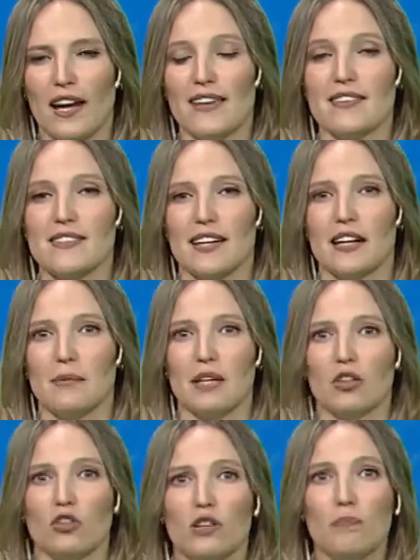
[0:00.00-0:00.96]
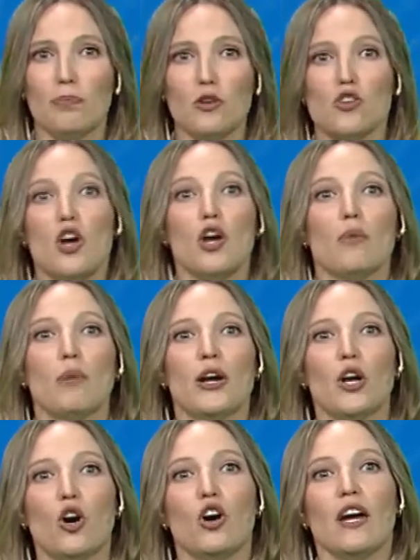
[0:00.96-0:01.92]
Instagram en estos tiempos.
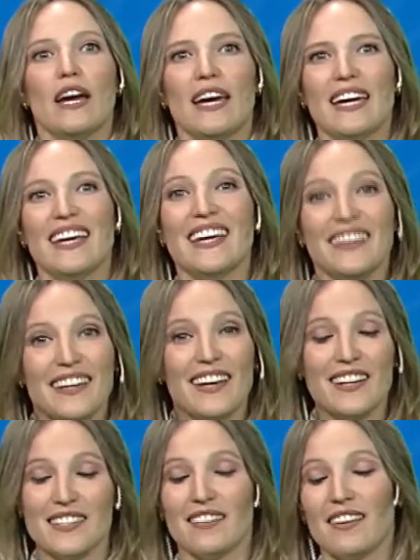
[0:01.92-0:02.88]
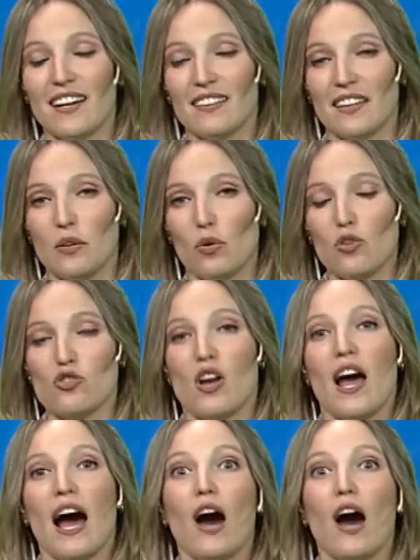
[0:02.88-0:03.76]
Bueno, eh, stickers interactivos.